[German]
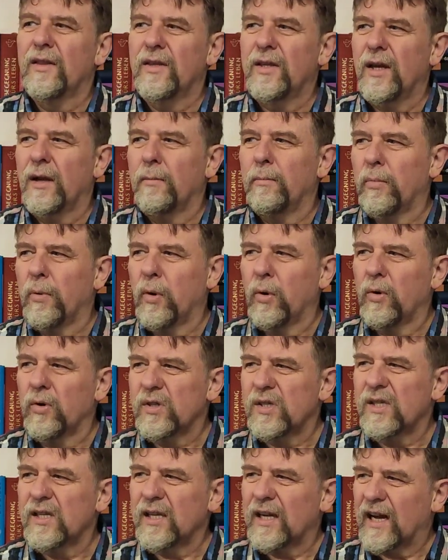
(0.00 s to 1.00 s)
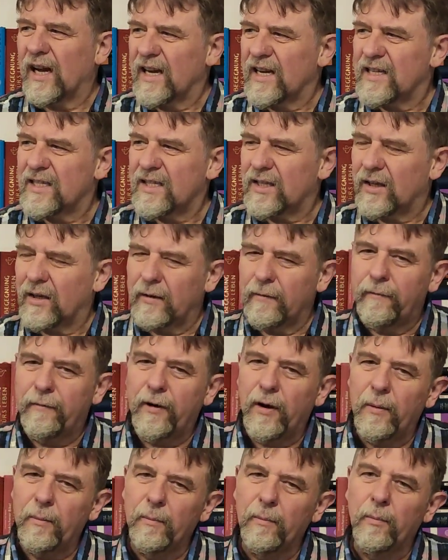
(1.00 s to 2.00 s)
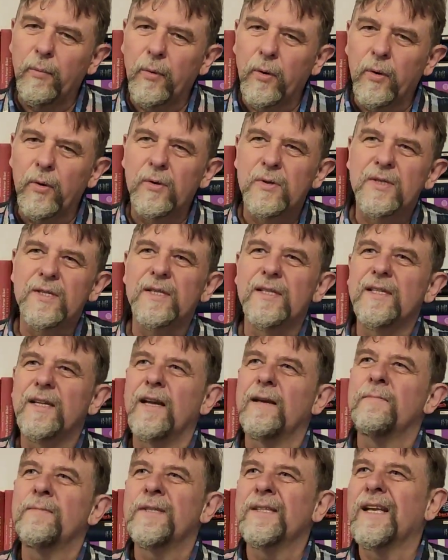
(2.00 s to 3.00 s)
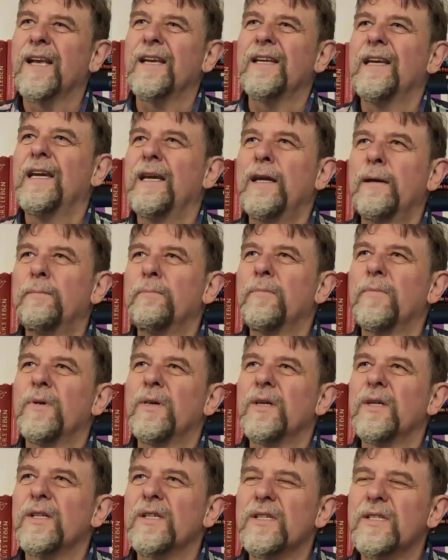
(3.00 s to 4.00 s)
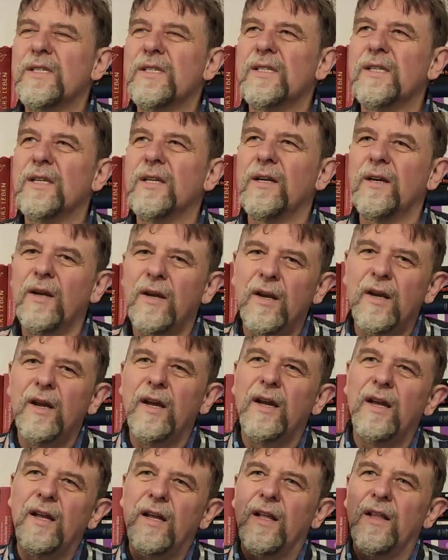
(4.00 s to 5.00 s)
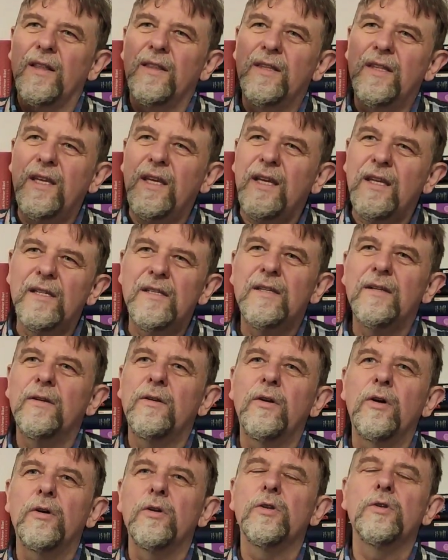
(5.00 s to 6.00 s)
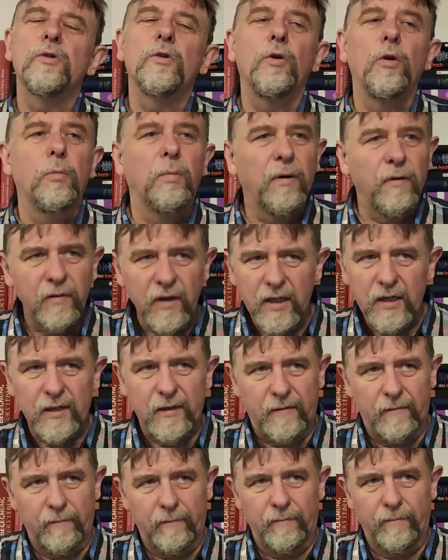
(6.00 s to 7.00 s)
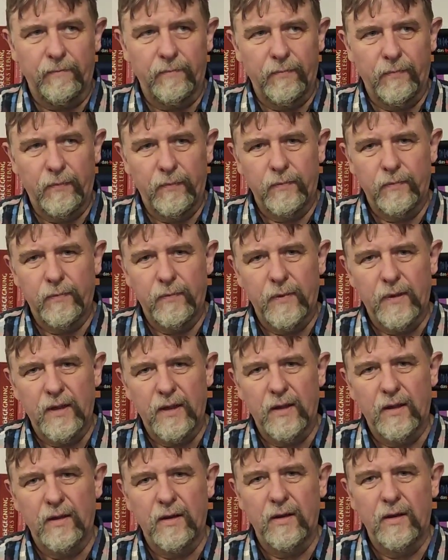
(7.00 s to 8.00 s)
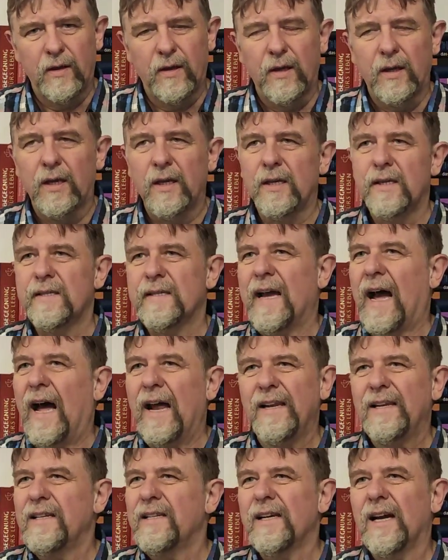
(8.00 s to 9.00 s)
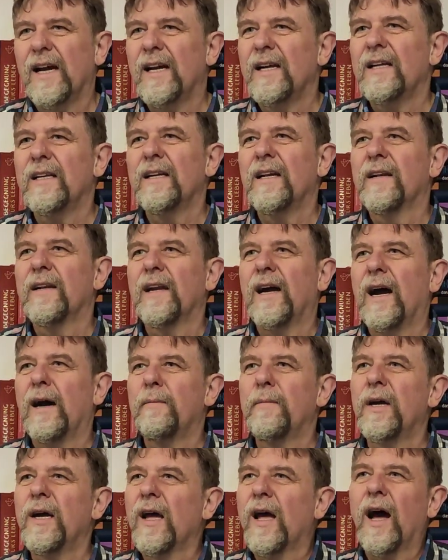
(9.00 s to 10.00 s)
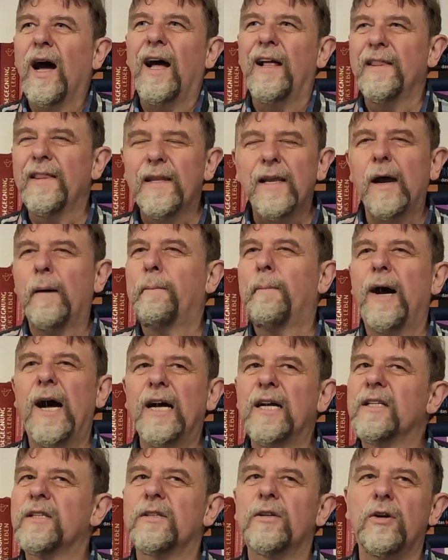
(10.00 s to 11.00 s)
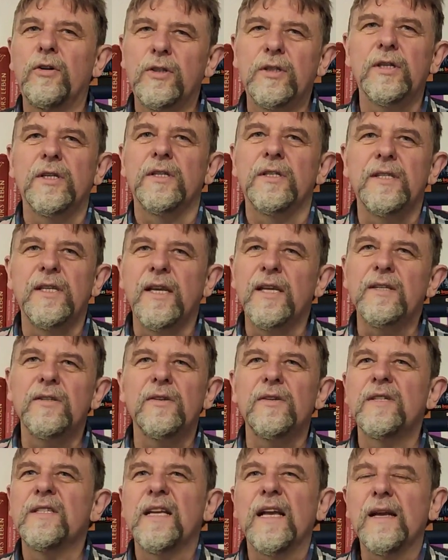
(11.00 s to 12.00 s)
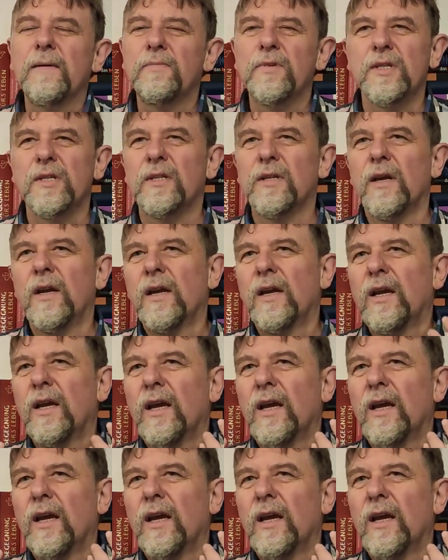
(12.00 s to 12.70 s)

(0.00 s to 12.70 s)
den bösen Geistern vom Bösen selbst gegeben ist, diese noch zu überwinden ist Anteilnahme an der Macht Gottes. Jesus selbst